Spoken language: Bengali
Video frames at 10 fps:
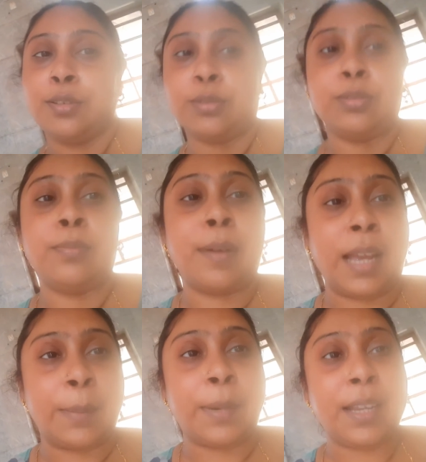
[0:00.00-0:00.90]
তো
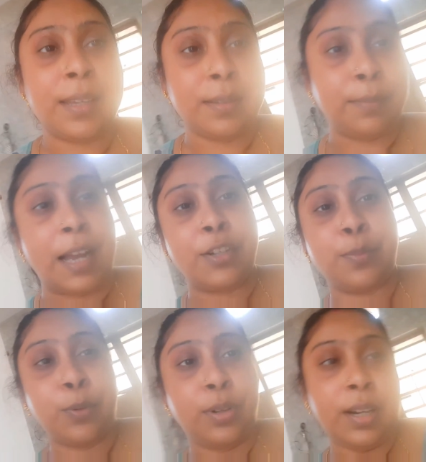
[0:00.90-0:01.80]
একবারে মাস
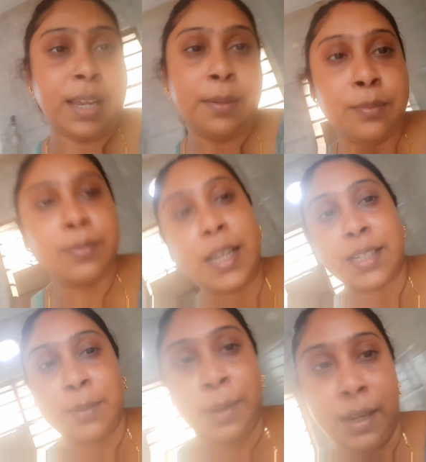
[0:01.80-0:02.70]
পড়লে
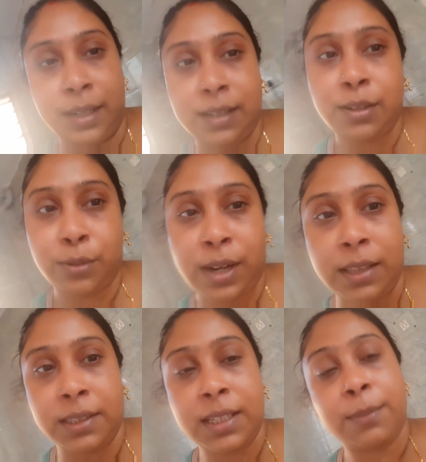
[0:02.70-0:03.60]
মাসের মালটা যখন
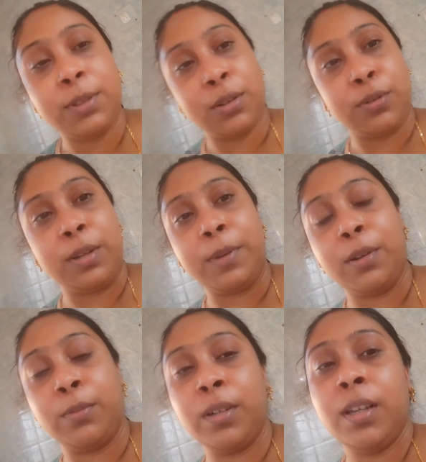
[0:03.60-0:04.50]
আনতে যাব তখনই
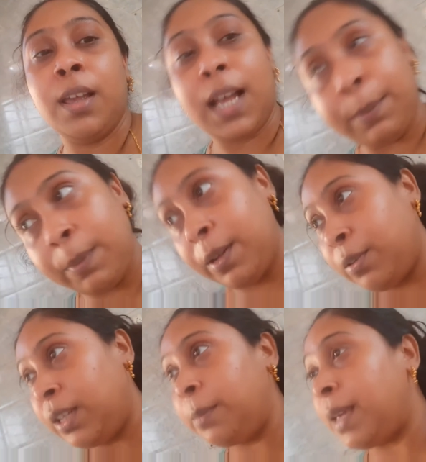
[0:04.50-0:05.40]
বেরোবো আমি
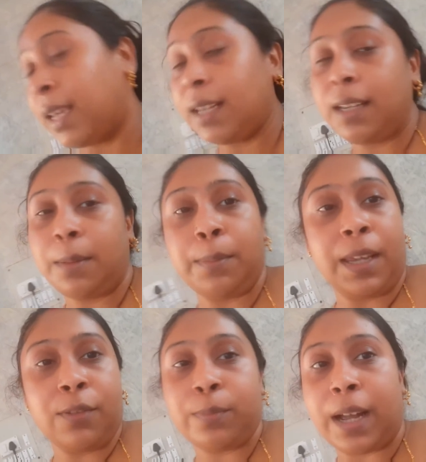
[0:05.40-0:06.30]
বেরোলেই মেয়েকে নিয়ে
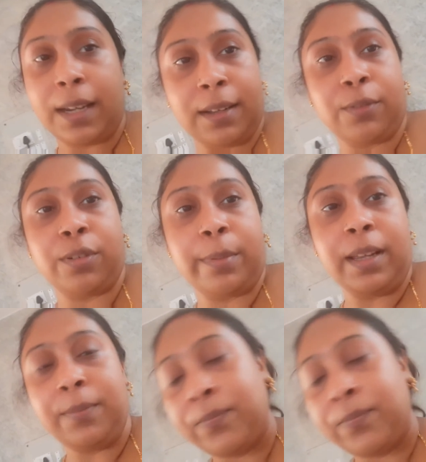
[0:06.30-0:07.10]
মেয়েও বায়না করবে